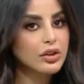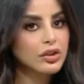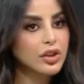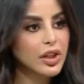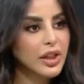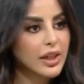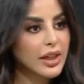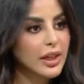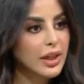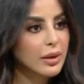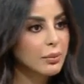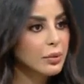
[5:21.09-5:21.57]

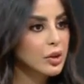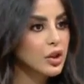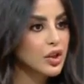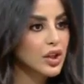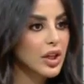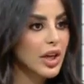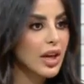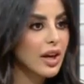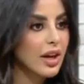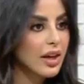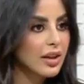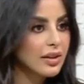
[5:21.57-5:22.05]
شيء
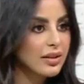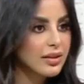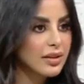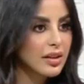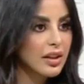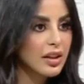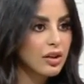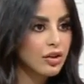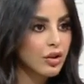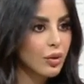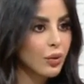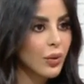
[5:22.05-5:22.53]
بجهاز
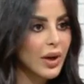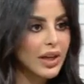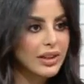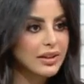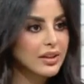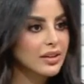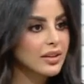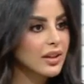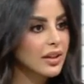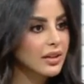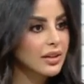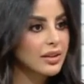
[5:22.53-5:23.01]
الجوال
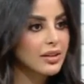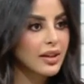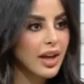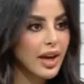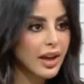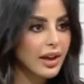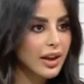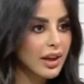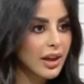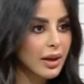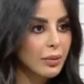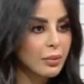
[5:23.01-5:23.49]
تقدر
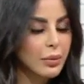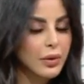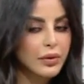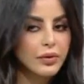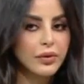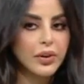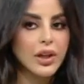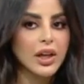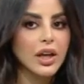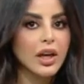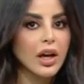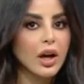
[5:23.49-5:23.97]
تتحكم
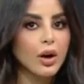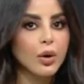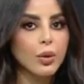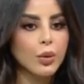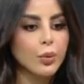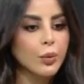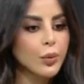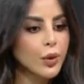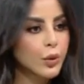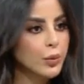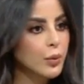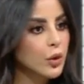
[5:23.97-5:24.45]
فيه أو
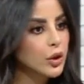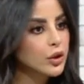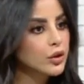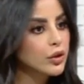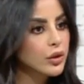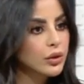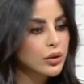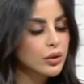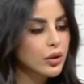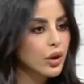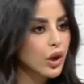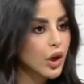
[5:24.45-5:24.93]
بريموت
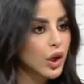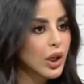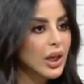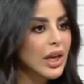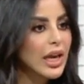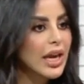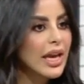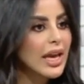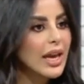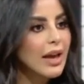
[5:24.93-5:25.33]
كنترول